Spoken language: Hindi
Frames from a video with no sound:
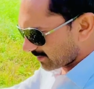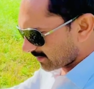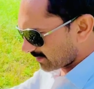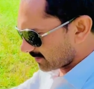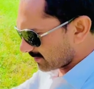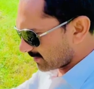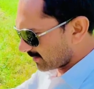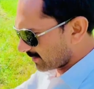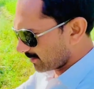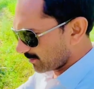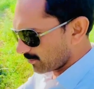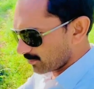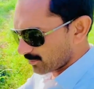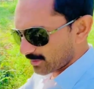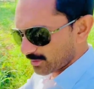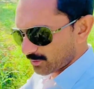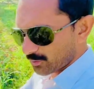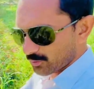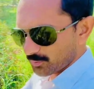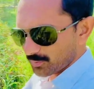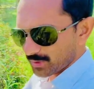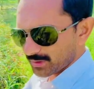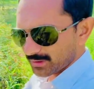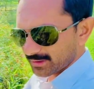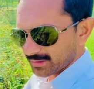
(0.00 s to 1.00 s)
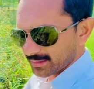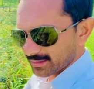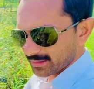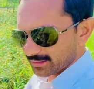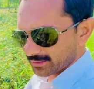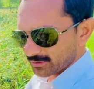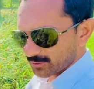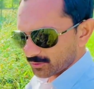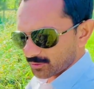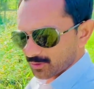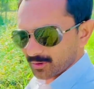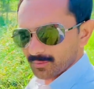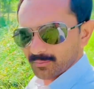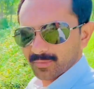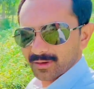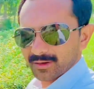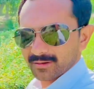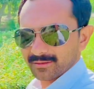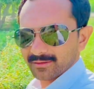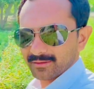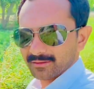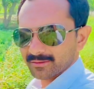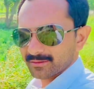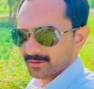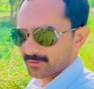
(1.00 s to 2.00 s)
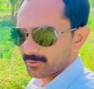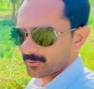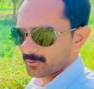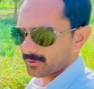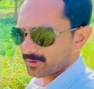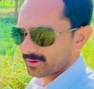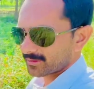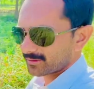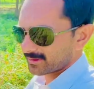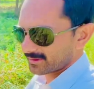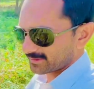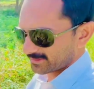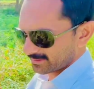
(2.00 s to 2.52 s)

थे जेडे लोगों को पता है तो कमेंट से ज़रूर दसे